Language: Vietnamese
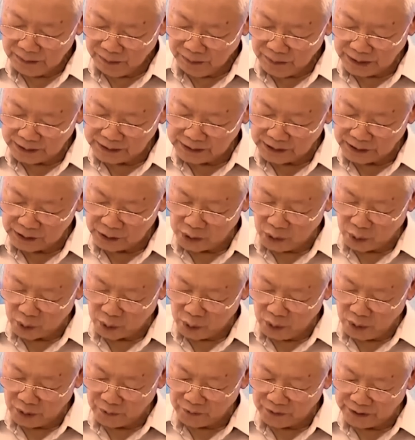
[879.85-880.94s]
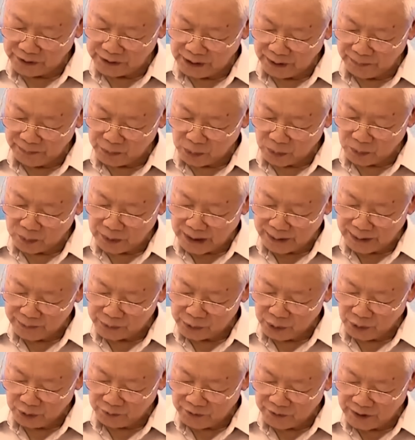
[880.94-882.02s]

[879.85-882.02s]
mặt trận tổ quốc phải tiếp tục làm tốt